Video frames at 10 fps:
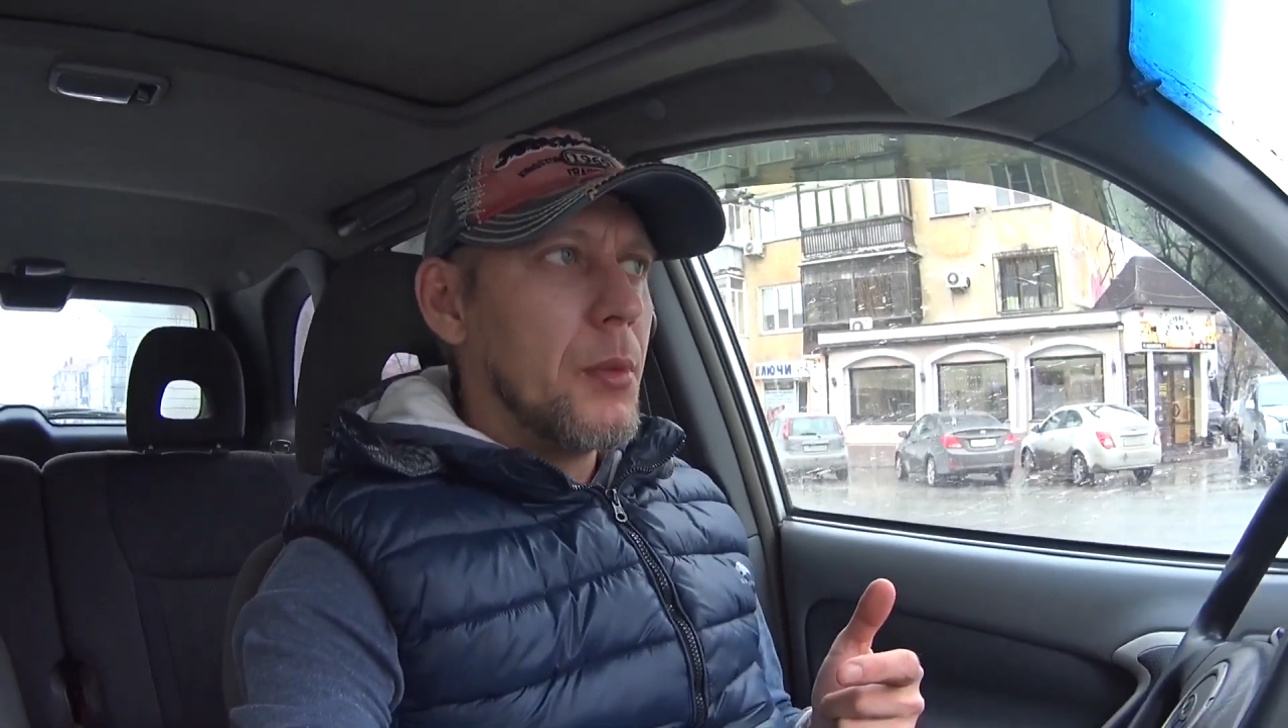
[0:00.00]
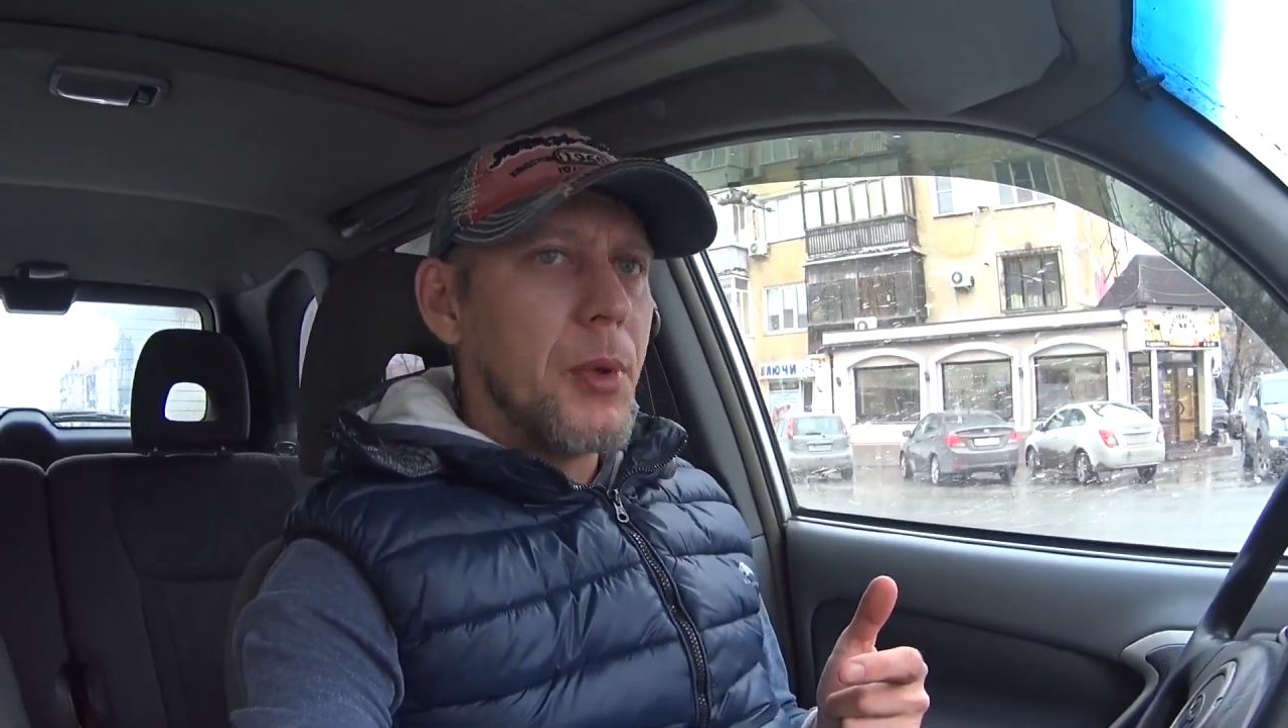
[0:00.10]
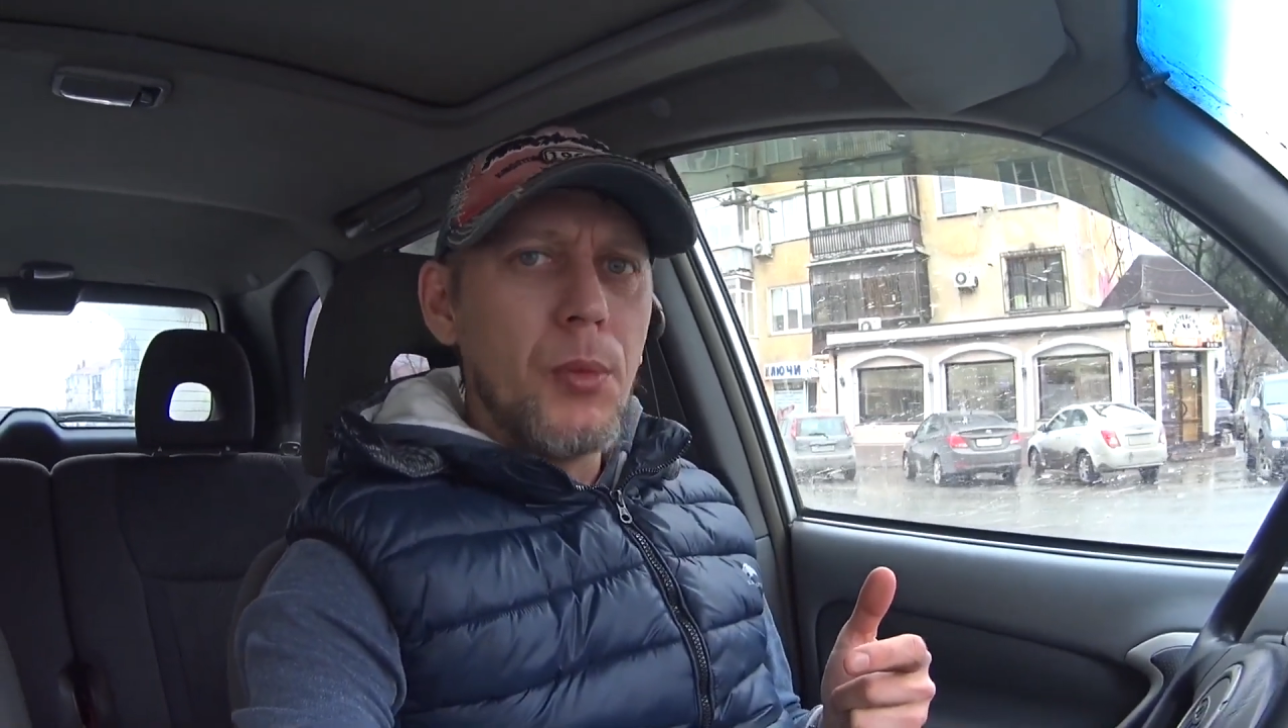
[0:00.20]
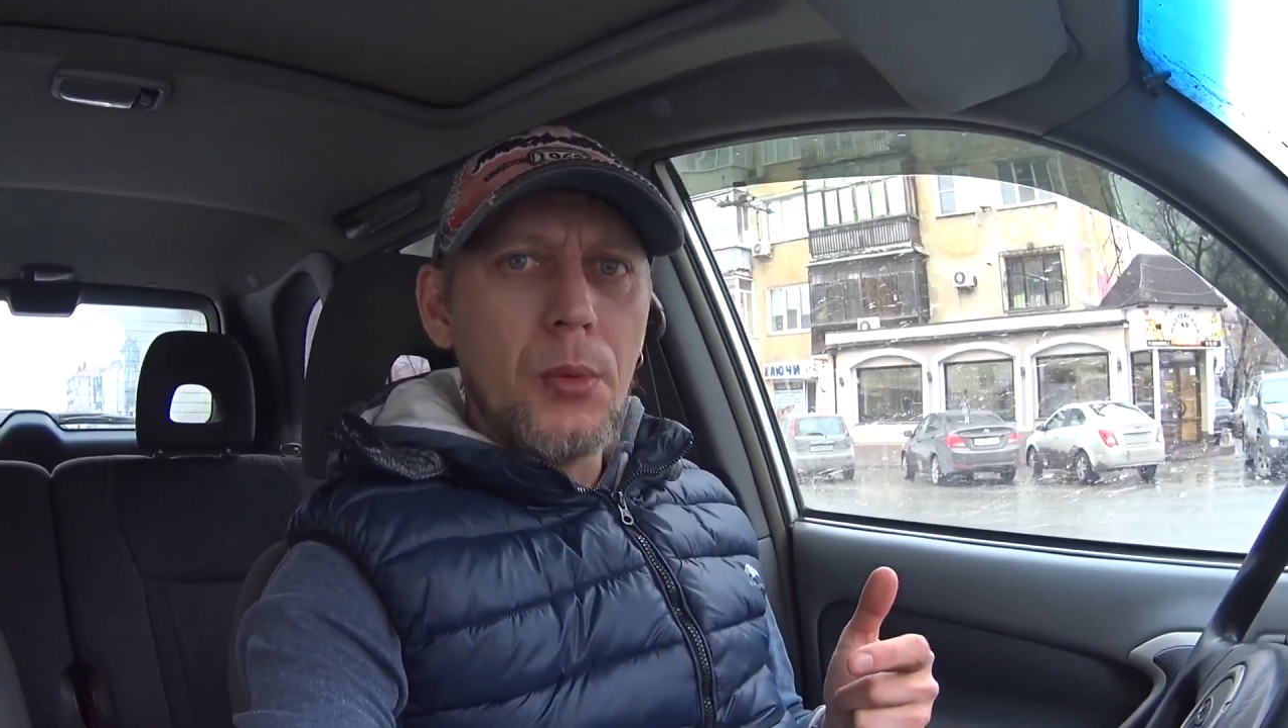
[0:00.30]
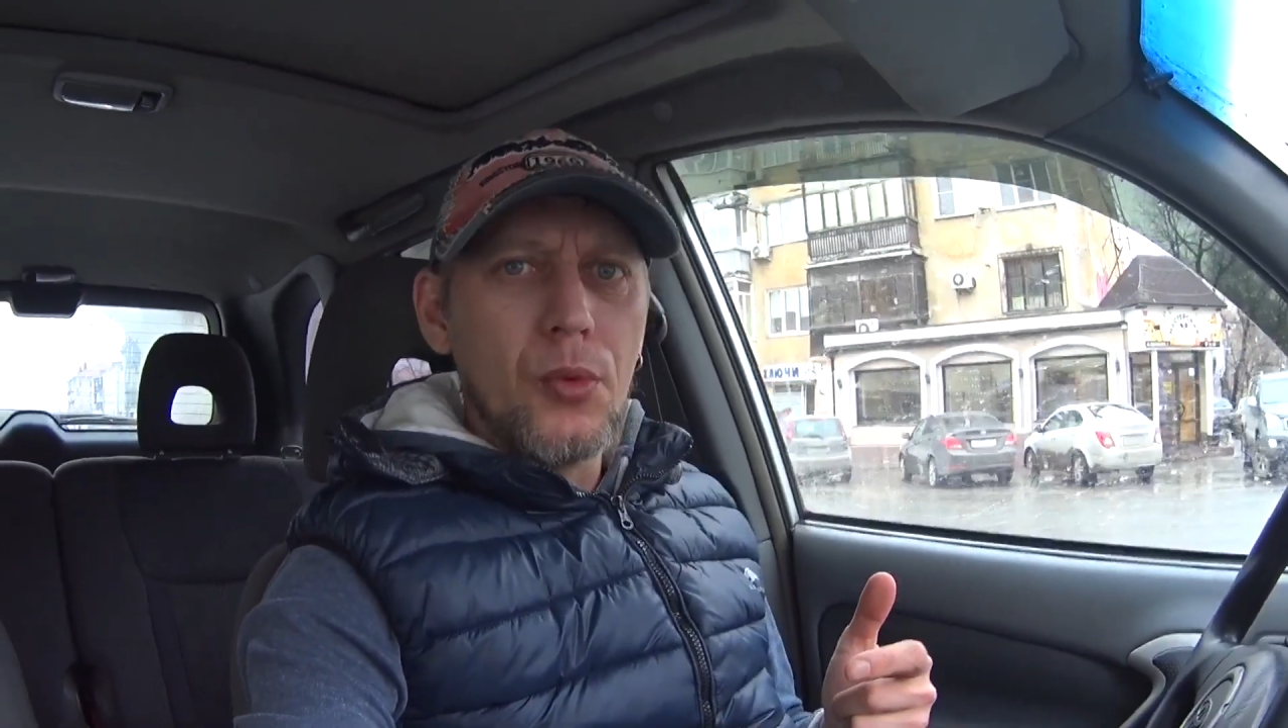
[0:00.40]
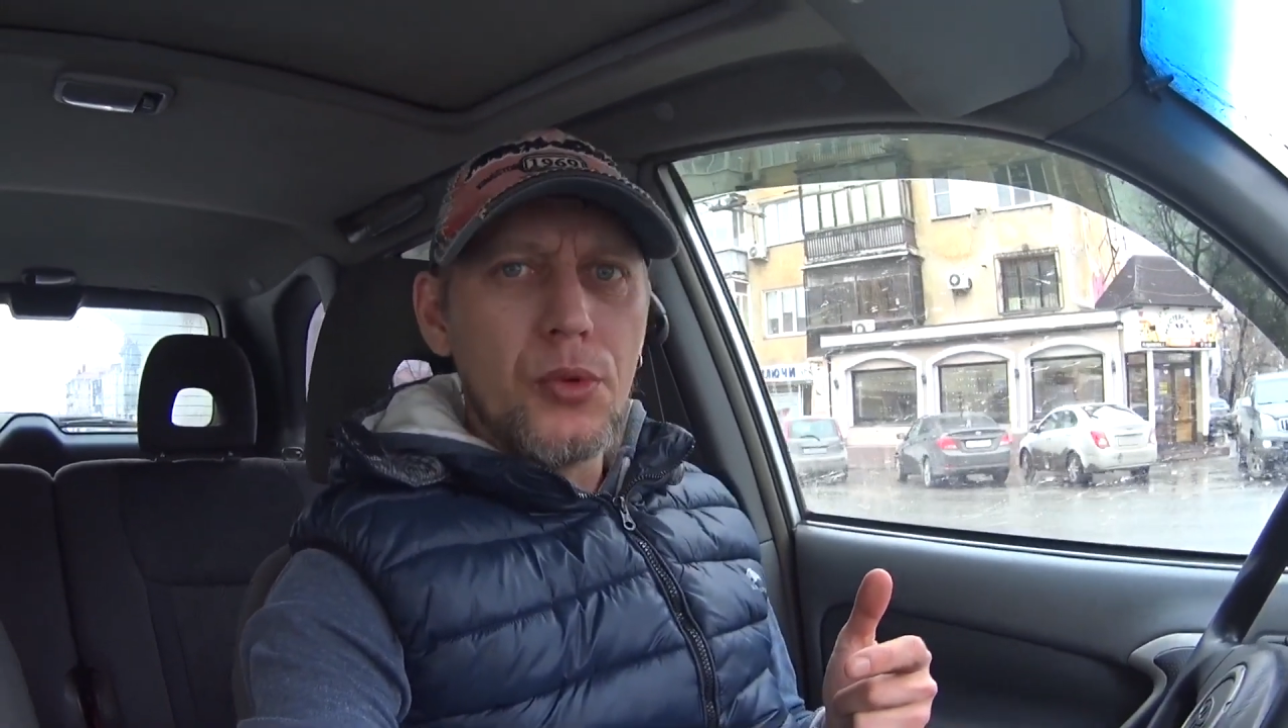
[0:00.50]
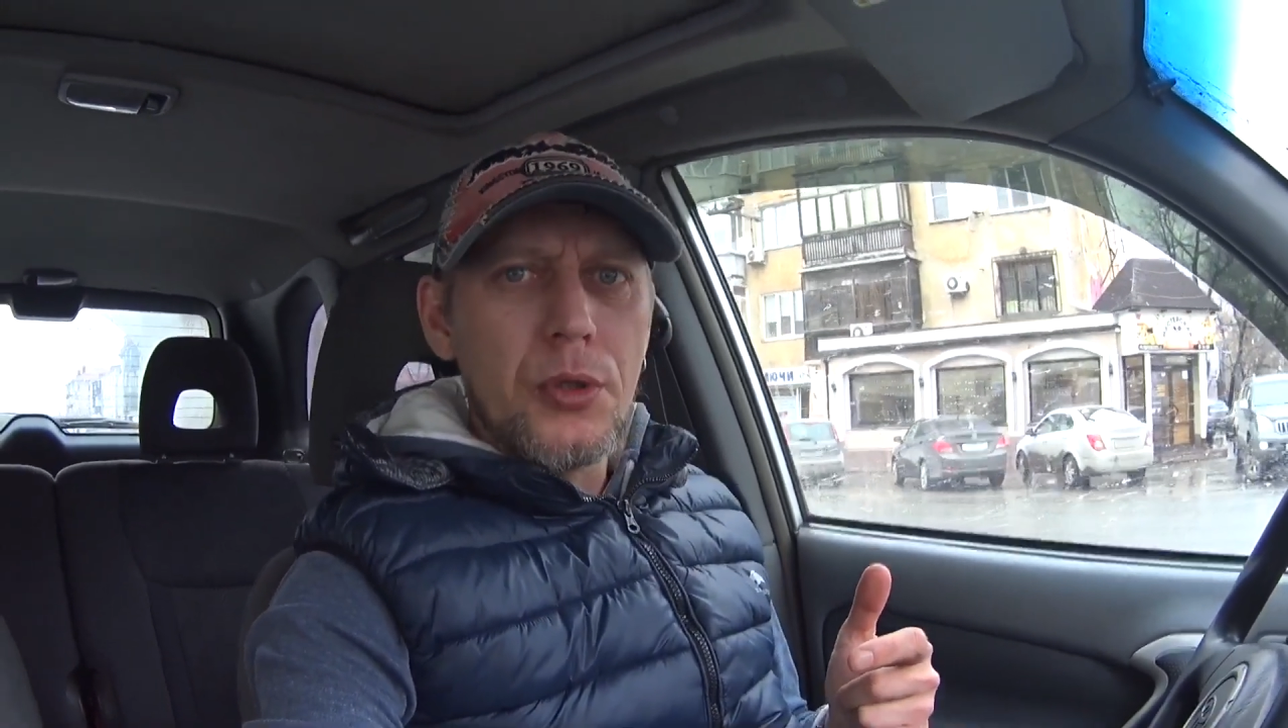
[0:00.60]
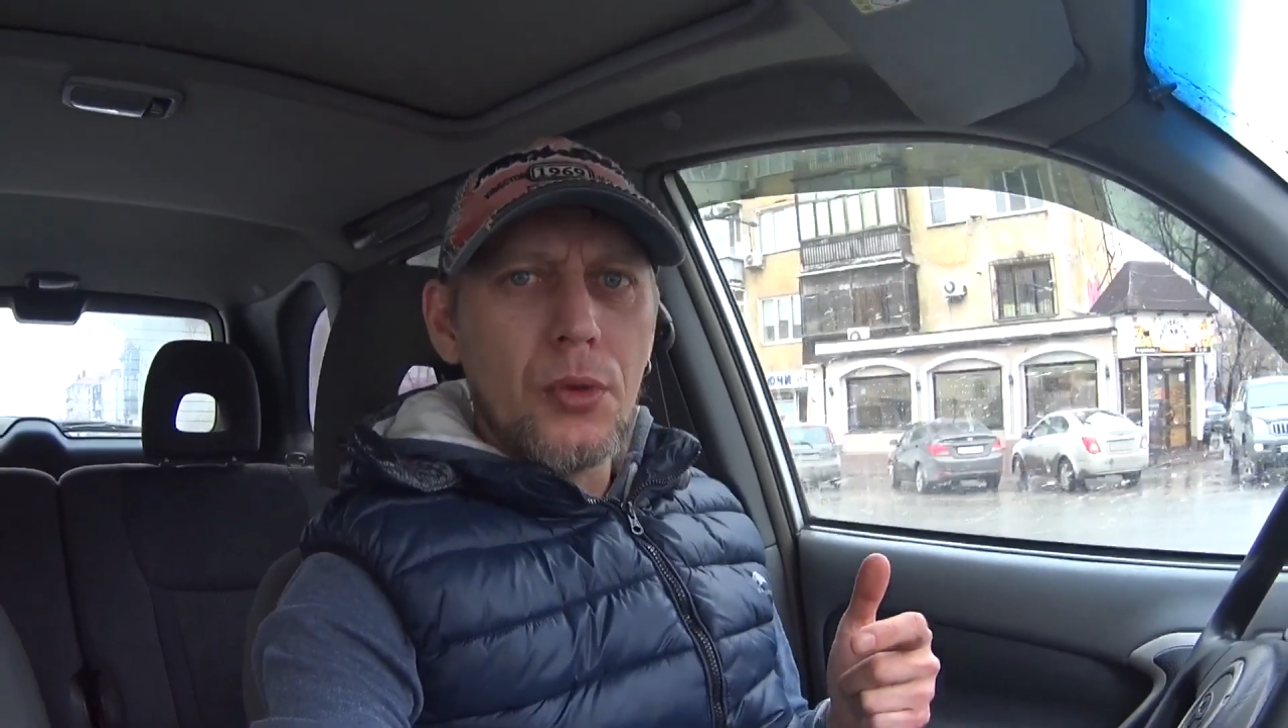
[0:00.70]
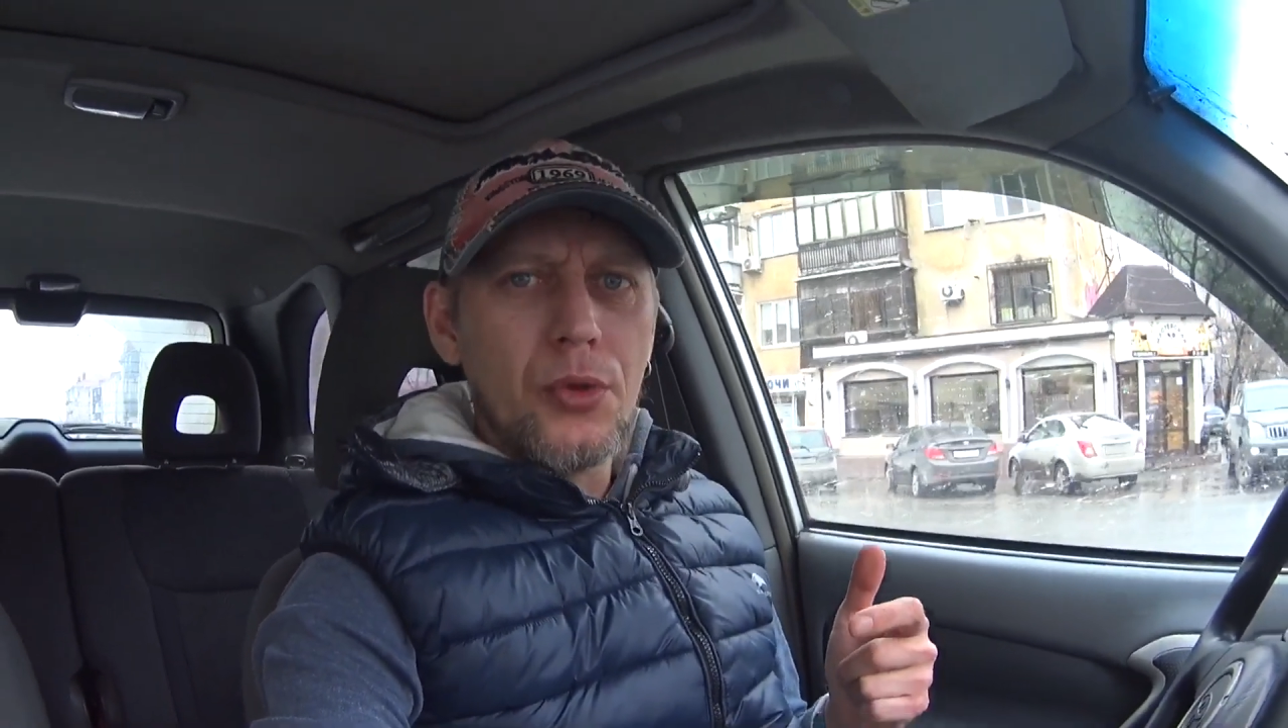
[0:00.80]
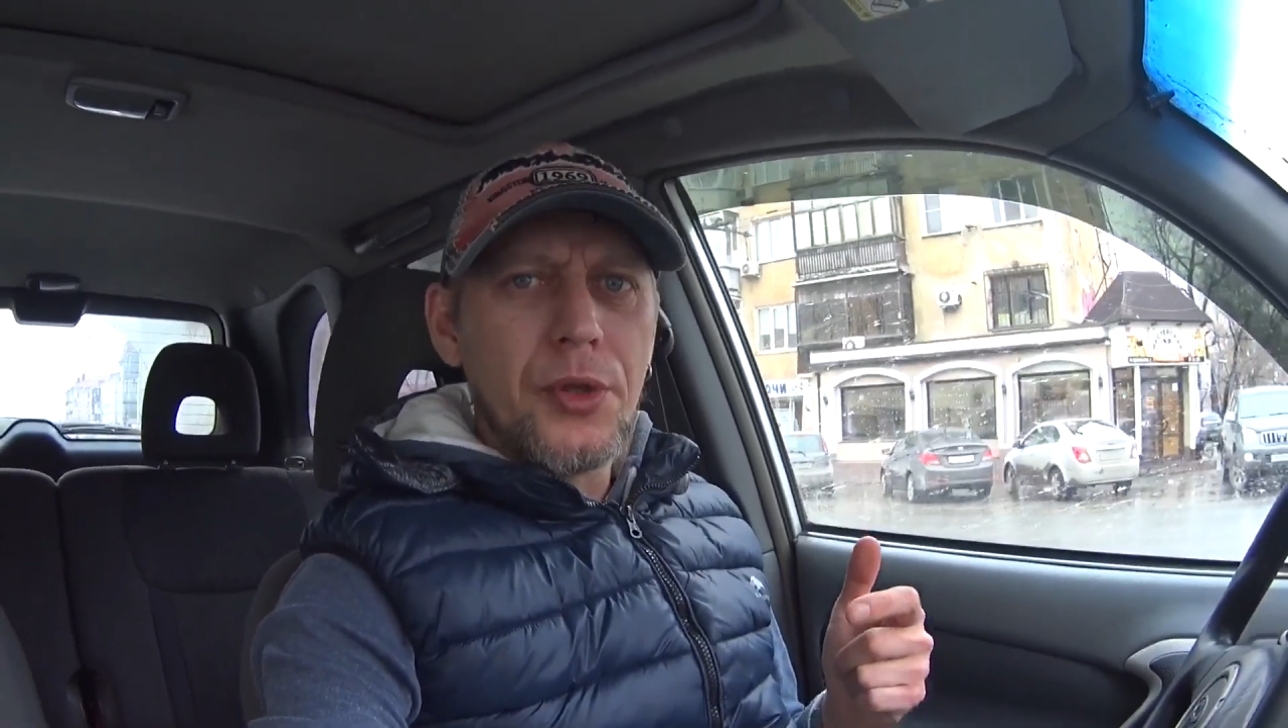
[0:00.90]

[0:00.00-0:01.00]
по-моему, село